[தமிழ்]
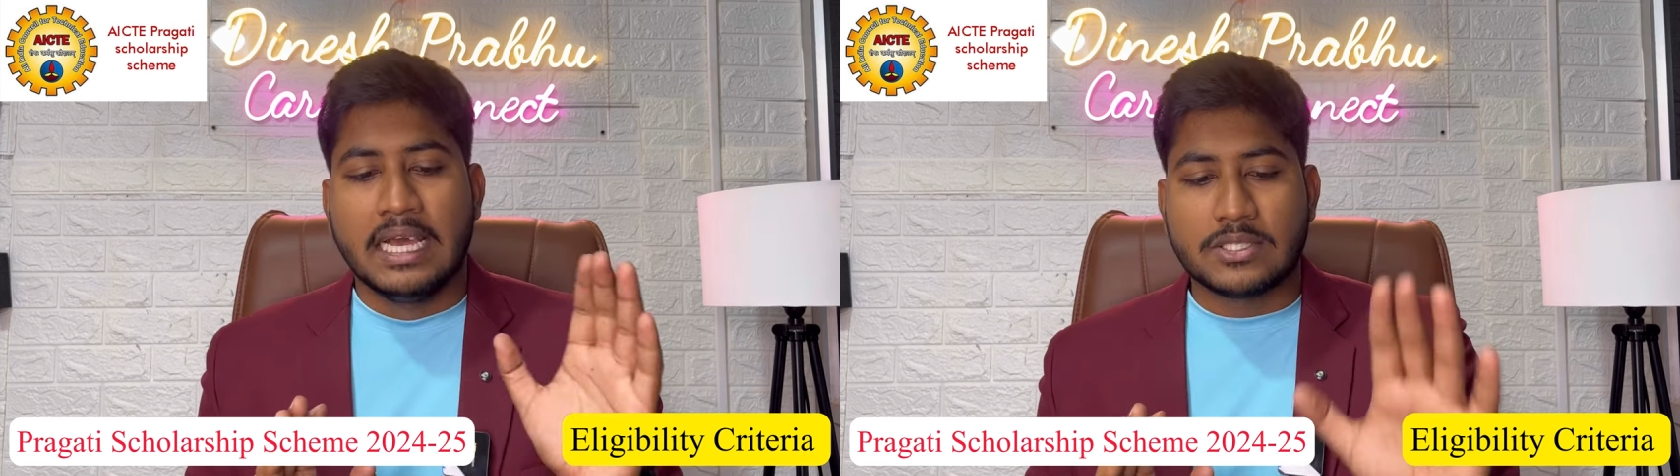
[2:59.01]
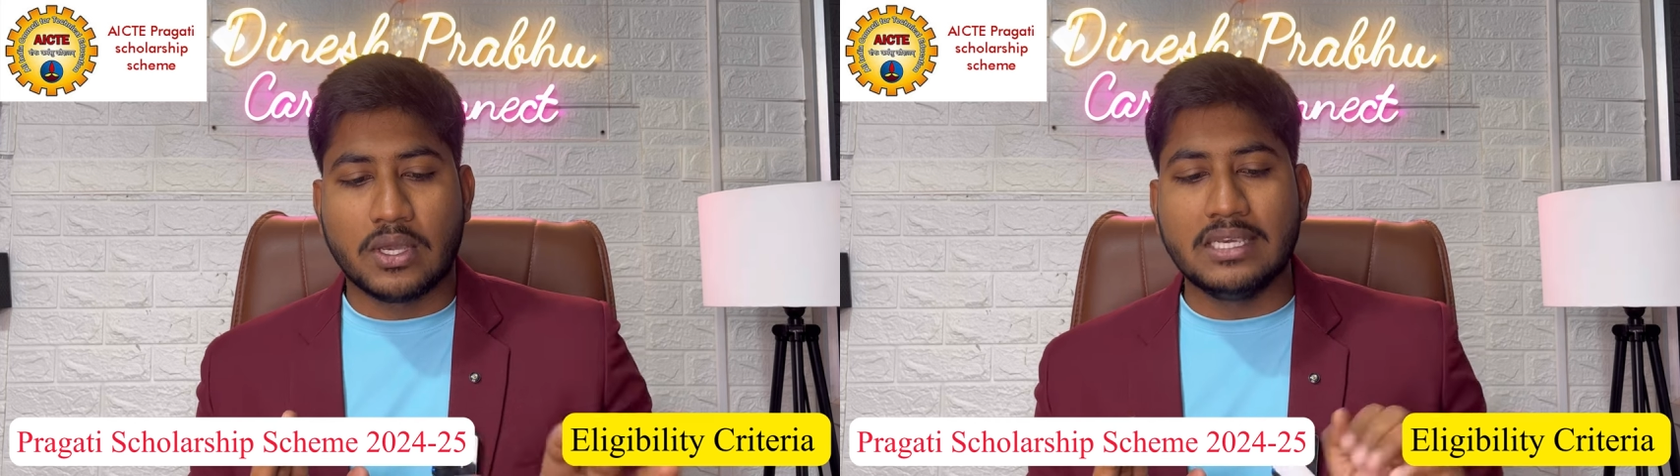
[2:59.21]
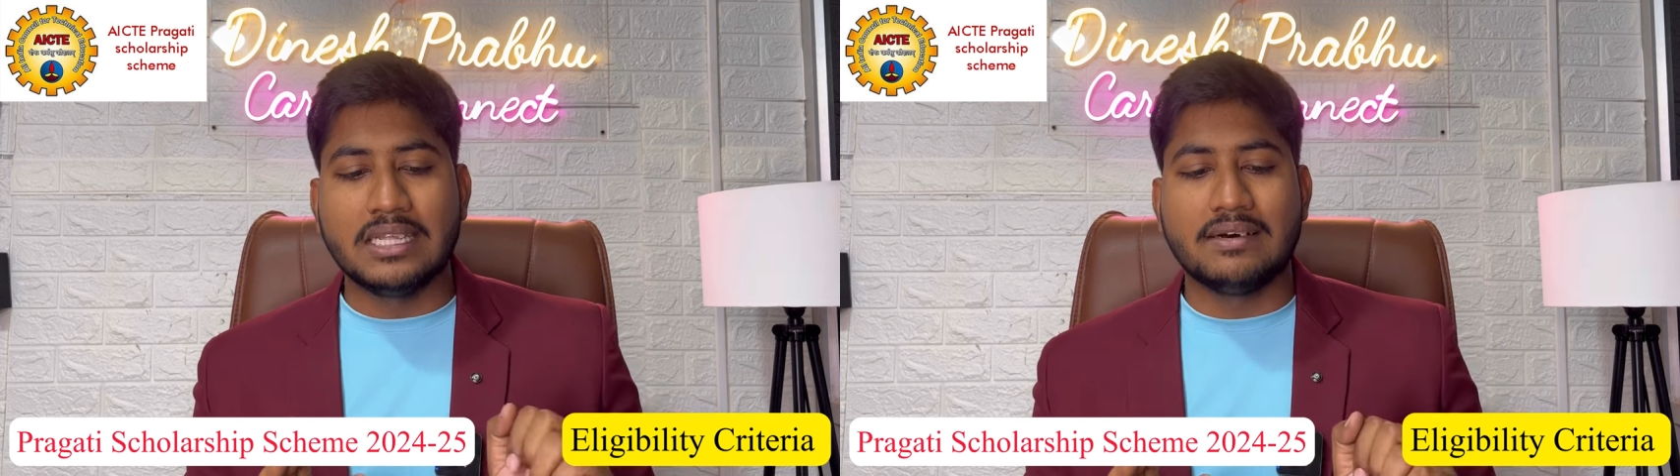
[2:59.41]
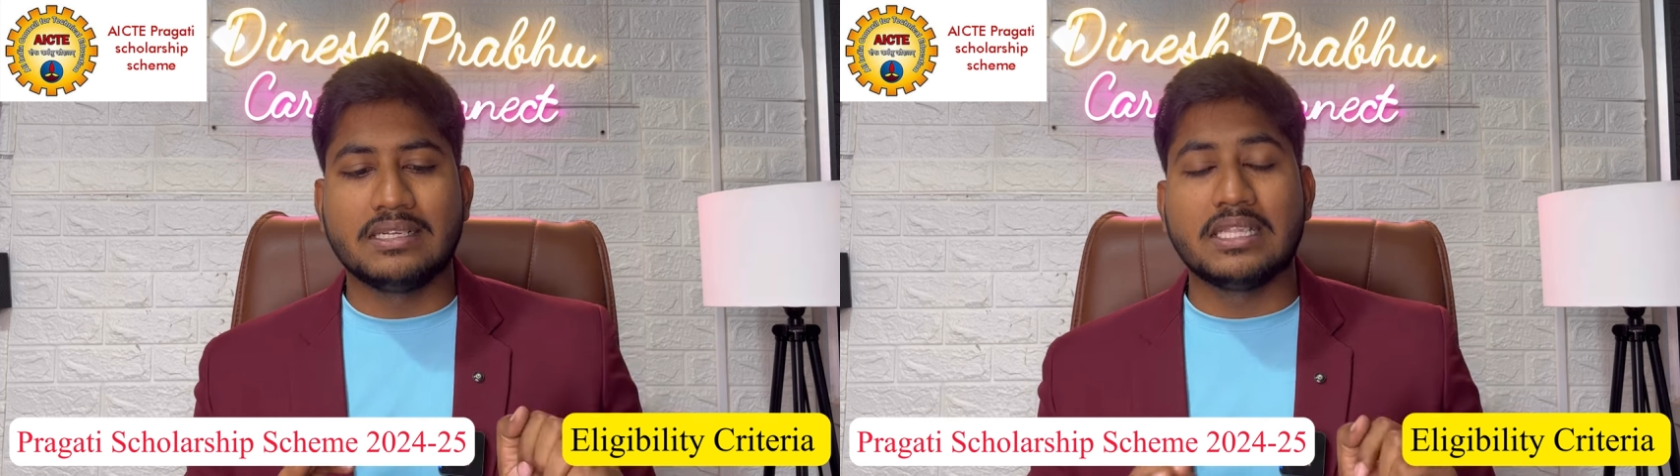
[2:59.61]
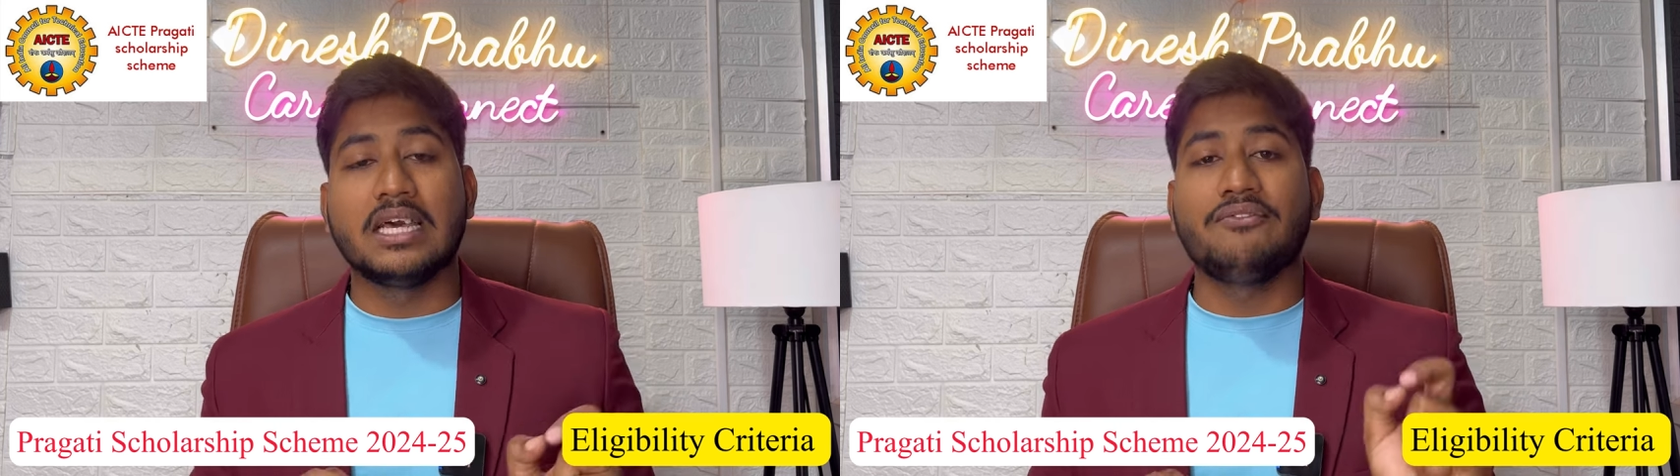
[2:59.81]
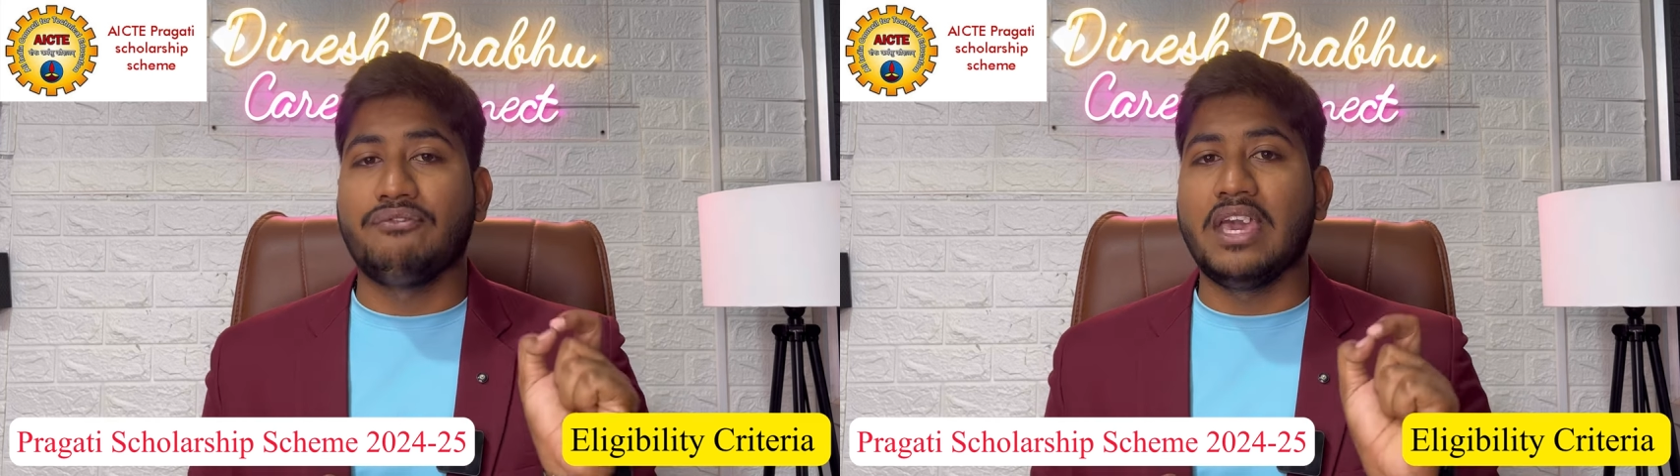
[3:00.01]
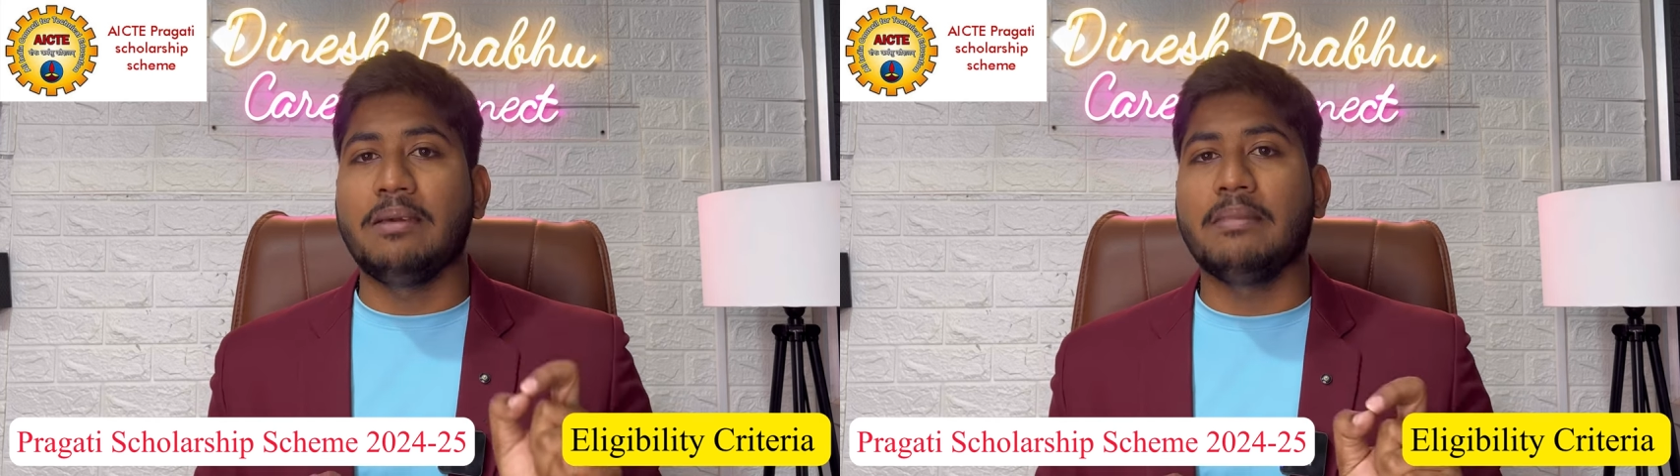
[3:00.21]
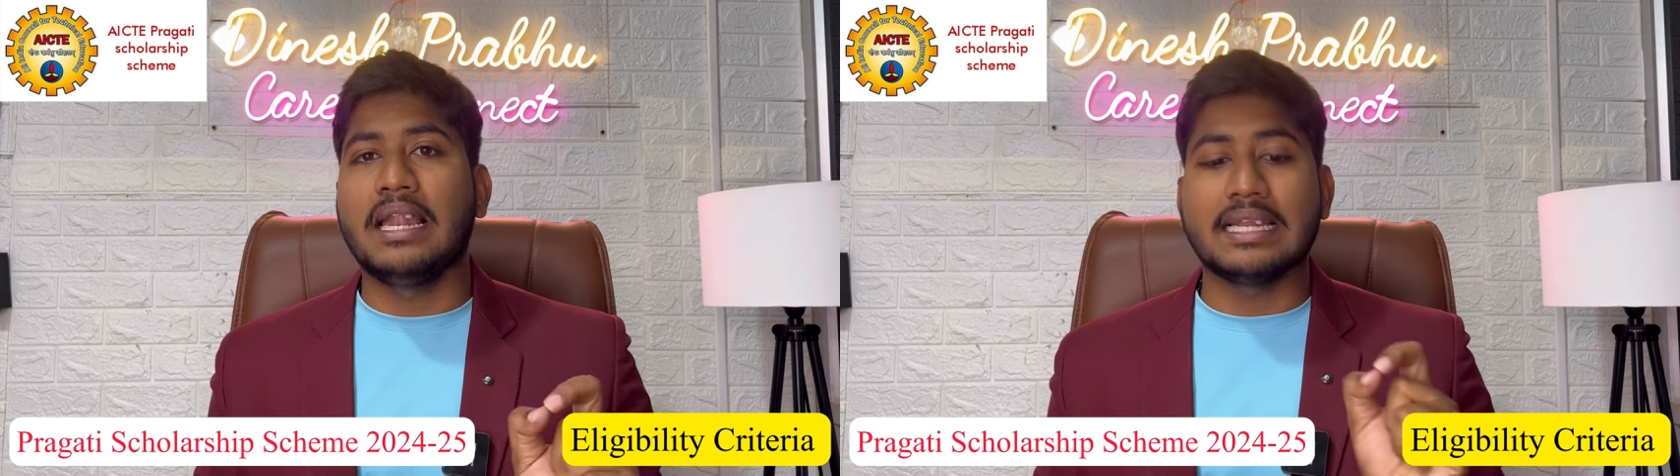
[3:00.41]
ஸோ இதில் வந்து
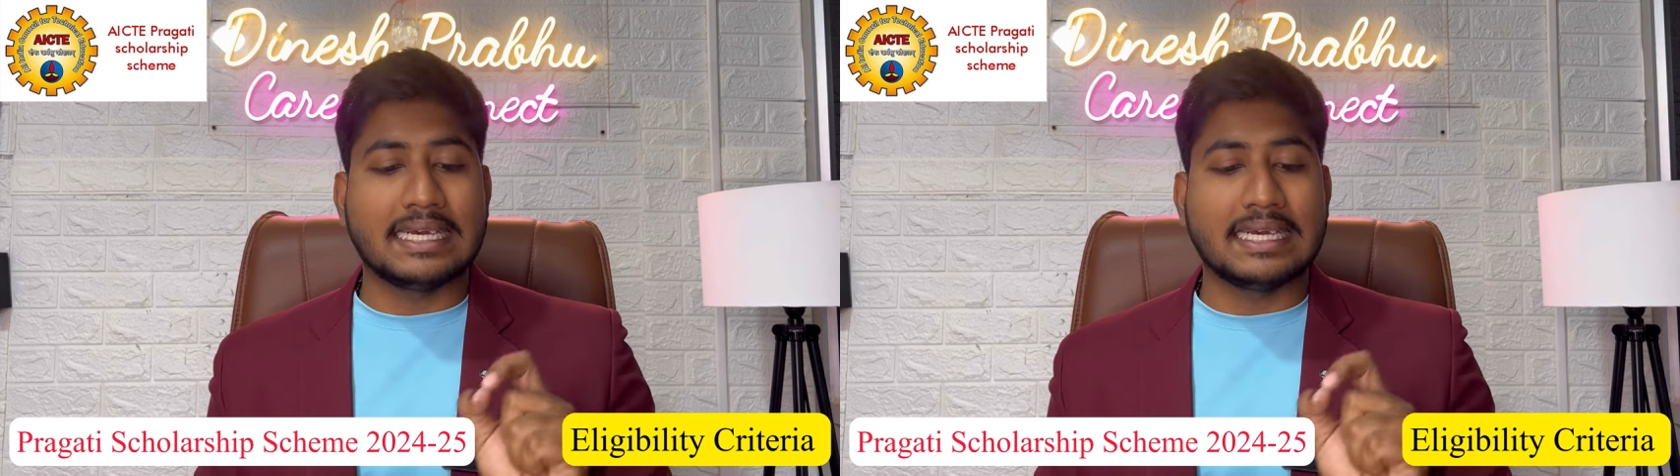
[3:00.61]
ஃபீமேல்